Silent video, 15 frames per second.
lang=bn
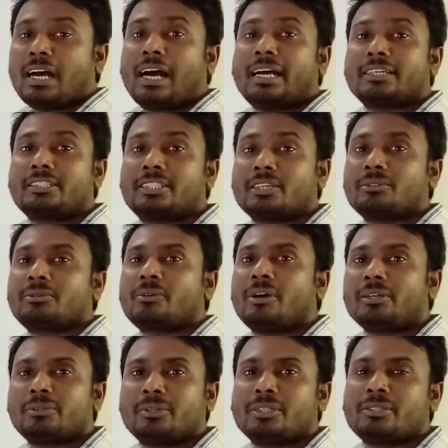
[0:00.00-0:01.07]
আর সে ক্রয়
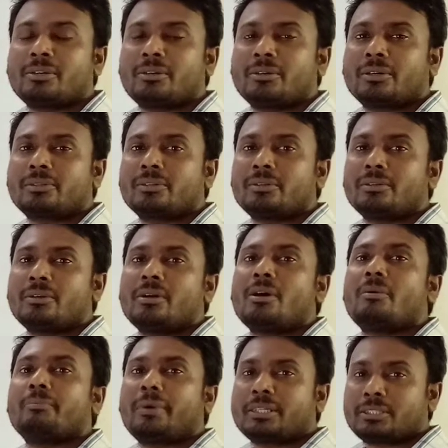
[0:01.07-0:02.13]
করেছিল কত
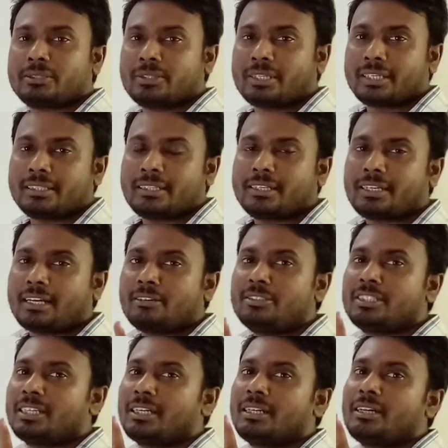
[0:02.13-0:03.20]
পাঁচশো টাকা দিয়ে কারণ
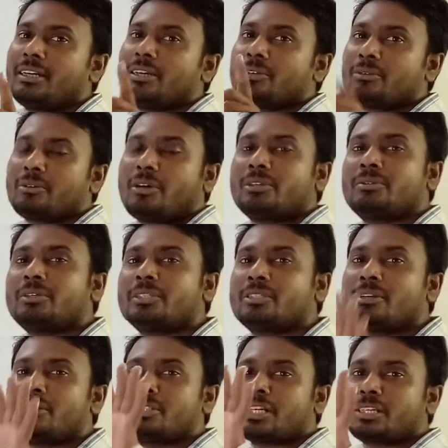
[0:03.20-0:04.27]
সে ক্রয় করেছিল
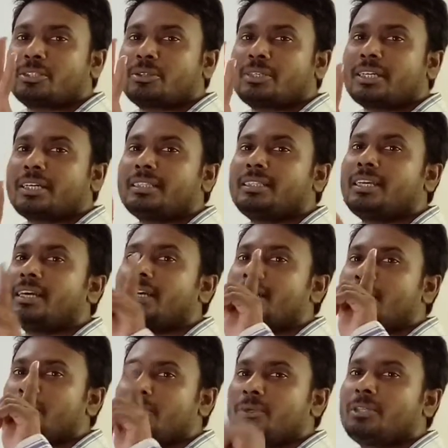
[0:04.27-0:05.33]
চারশো টাকা দিয়ে
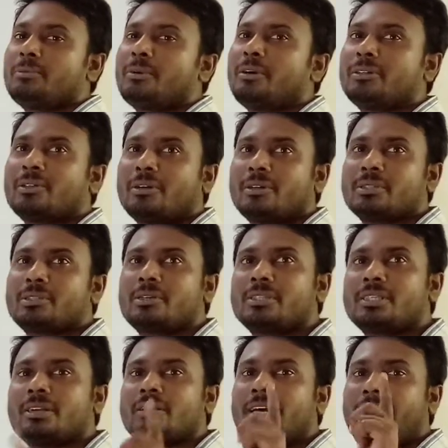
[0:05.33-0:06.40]
পরিবহন খরচ
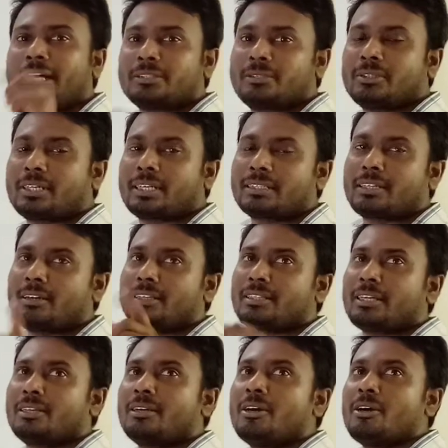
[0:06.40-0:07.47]
হয়েছিল একশো টাকা তাহলে
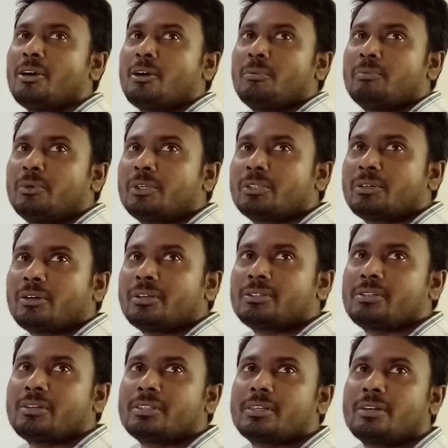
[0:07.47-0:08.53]
তার মোট খরচ
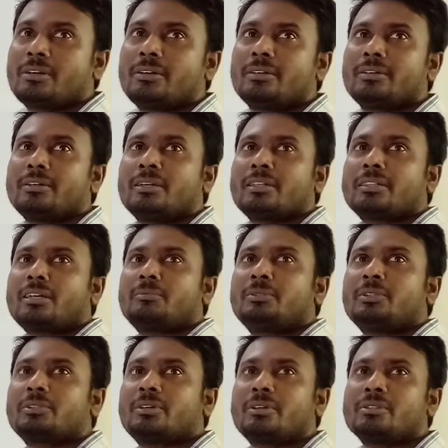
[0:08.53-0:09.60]
হয়েছিল তার
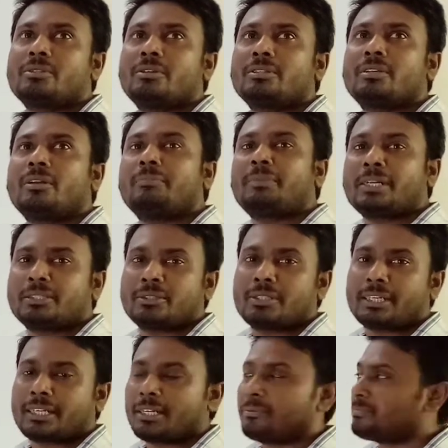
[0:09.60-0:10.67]
মোট খরচ হয়েছিল পাঁচশো
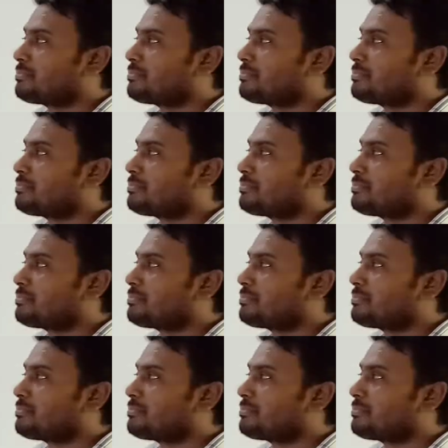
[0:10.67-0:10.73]
টাকা